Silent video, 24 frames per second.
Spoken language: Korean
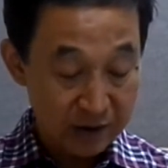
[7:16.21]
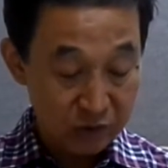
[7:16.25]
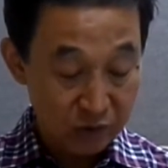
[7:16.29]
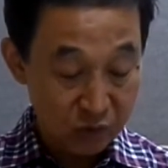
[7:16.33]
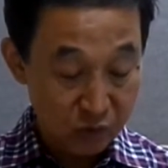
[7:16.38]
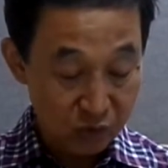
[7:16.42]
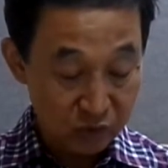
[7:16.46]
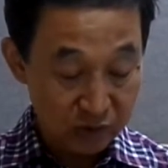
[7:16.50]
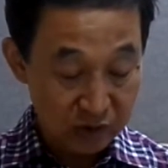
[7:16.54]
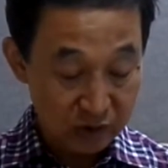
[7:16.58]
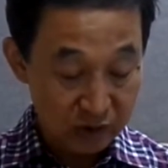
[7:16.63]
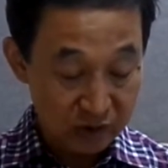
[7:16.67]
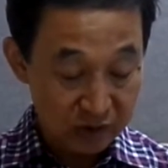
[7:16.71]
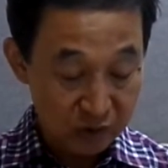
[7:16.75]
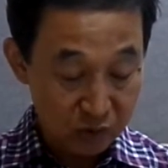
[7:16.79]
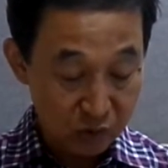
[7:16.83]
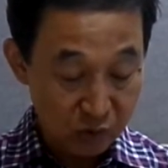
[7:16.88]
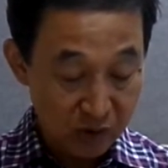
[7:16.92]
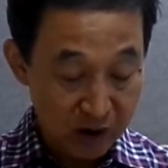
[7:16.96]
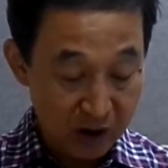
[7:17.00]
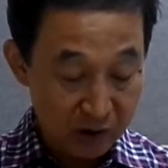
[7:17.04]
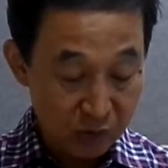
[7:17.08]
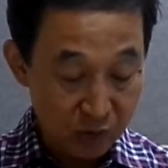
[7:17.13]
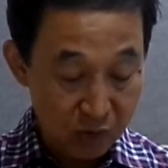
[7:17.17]
요
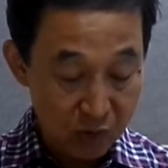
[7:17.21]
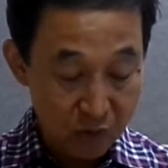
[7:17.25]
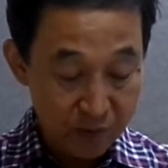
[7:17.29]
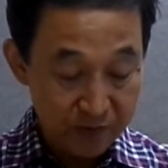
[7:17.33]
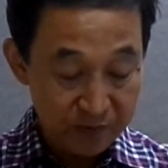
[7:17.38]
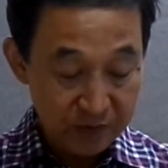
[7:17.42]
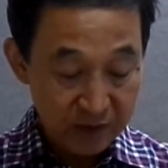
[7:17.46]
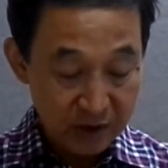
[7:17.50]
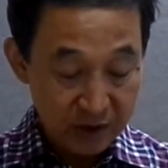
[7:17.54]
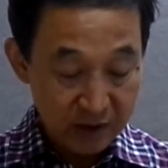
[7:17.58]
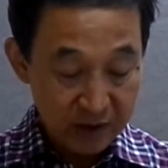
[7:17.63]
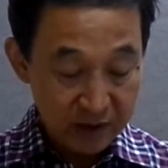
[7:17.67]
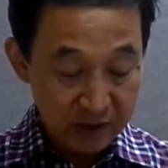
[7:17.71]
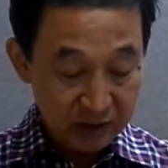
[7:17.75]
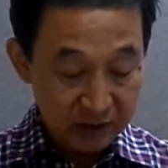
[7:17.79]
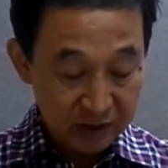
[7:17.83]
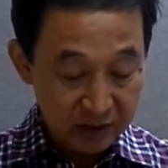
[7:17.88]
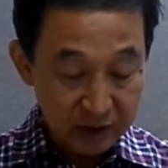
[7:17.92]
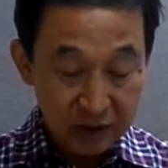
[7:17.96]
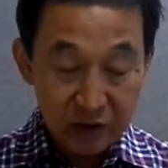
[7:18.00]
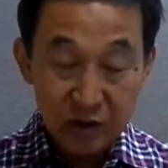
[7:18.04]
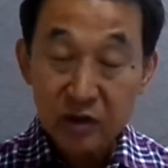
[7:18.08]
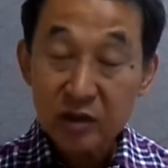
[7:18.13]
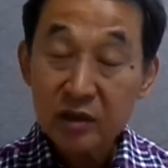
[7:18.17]
기록하고
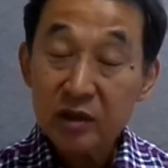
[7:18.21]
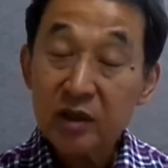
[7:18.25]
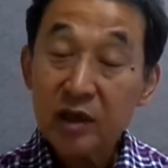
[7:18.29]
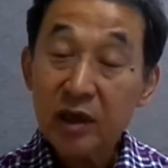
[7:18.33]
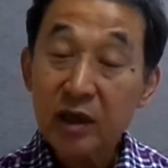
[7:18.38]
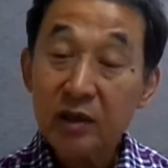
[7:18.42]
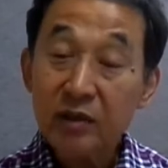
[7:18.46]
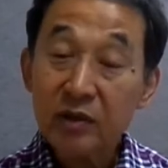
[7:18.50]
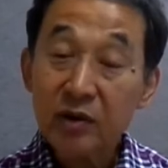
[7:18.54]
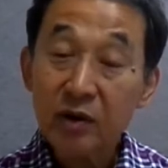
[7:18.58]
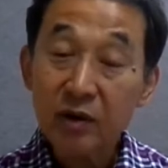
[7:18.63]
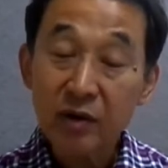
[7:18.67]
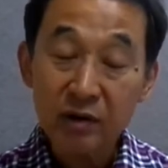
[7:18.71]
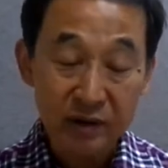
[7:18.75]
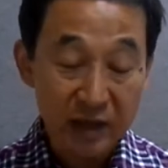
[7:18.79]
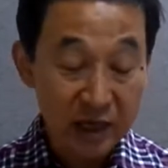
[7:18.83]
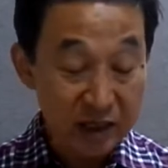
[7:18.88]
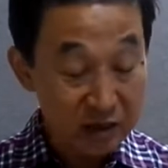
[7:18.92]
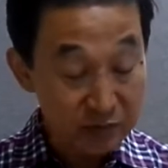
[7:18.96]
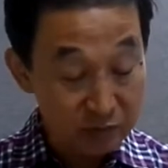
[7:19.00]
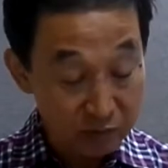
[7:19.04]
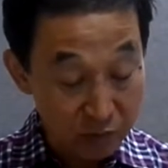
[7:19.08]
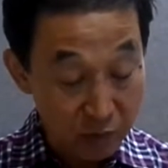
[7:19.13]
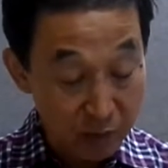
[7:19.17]
그리 그리에서
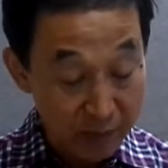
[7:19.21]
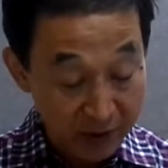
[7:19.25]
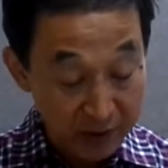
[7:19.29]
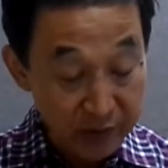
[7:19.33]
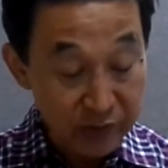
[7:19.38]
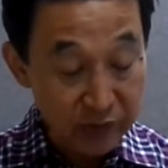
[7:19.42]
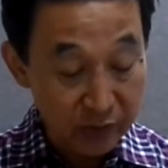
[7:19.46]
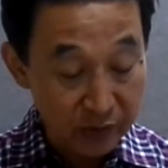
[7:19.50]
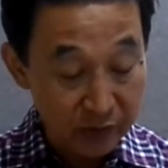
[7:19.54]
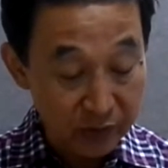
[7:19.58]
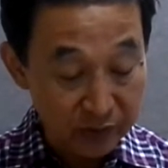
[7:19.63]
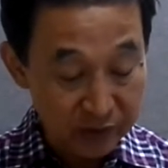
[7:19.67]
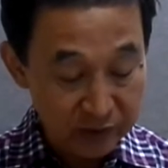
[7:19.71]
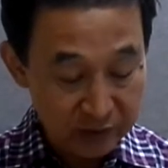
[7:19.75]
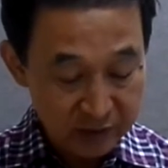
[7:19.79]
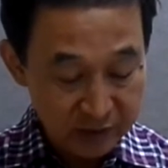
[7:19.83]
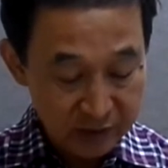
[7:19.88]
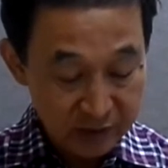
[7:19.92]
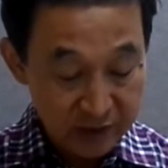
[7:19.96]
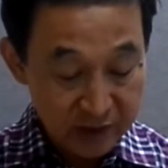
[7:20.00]
사실 못 막았어요.